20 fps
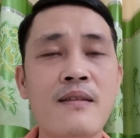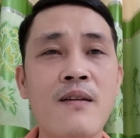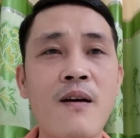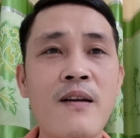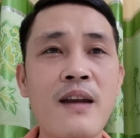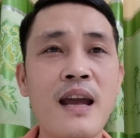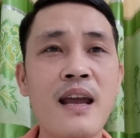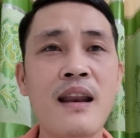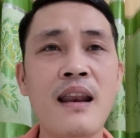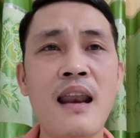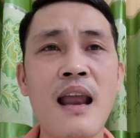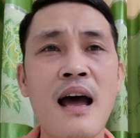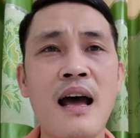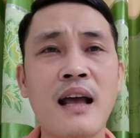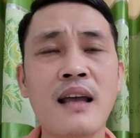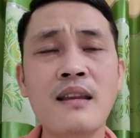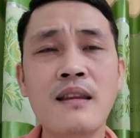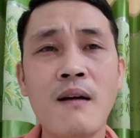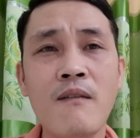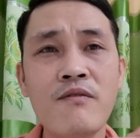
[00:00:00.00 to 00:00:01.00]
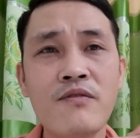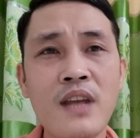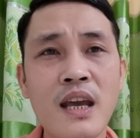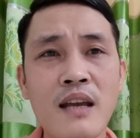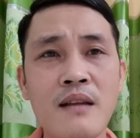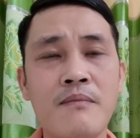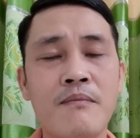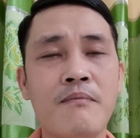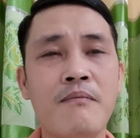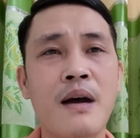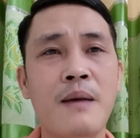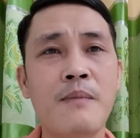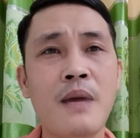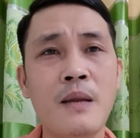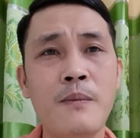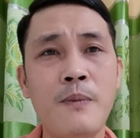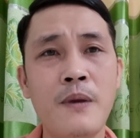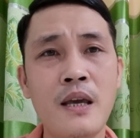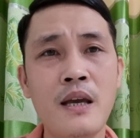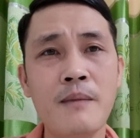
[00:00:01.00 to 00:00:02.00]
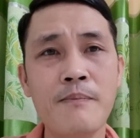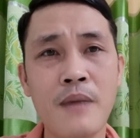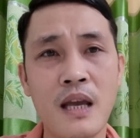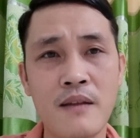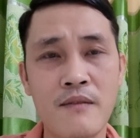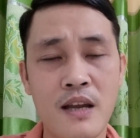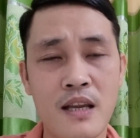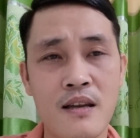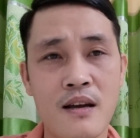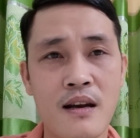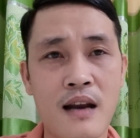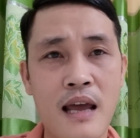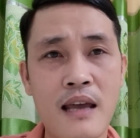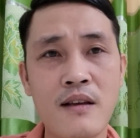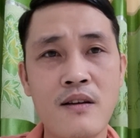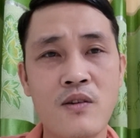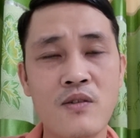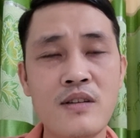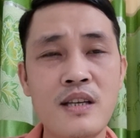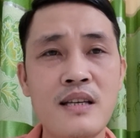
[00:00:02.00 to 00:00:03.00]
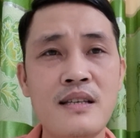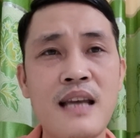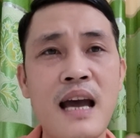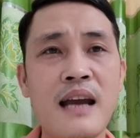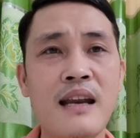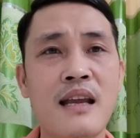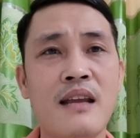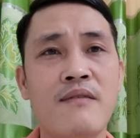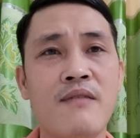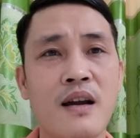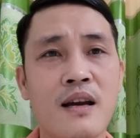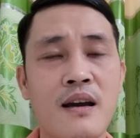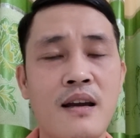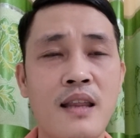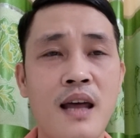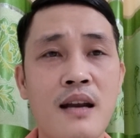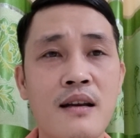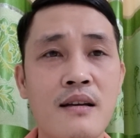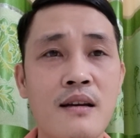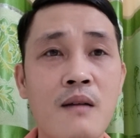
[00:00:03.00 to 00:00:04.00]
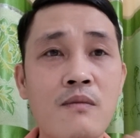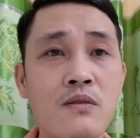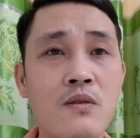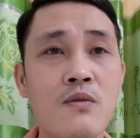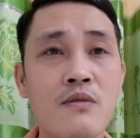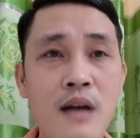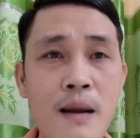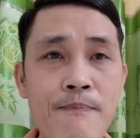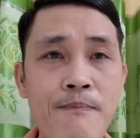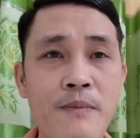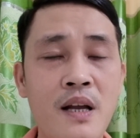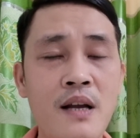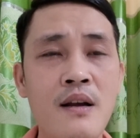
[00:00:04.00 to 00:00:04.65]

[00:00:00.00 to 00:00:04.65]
cho nên là cái thông tin mà bên phía bệnh viện trợ rẫy cũng như gia đình và người thân không cung cấp